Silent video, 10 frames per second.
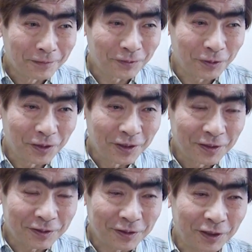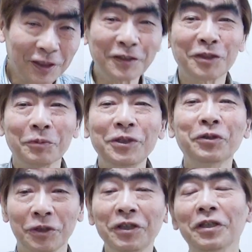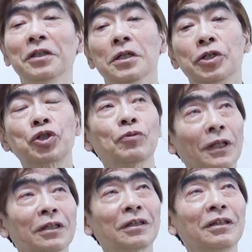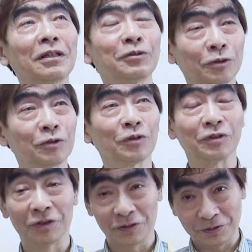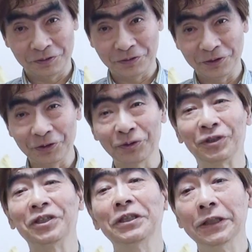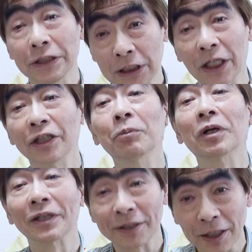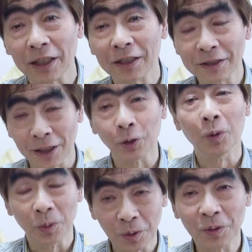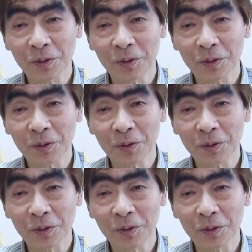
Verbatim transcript: で立たなくてもいいように座ってずっと言うシーンに変えてもらって台本を。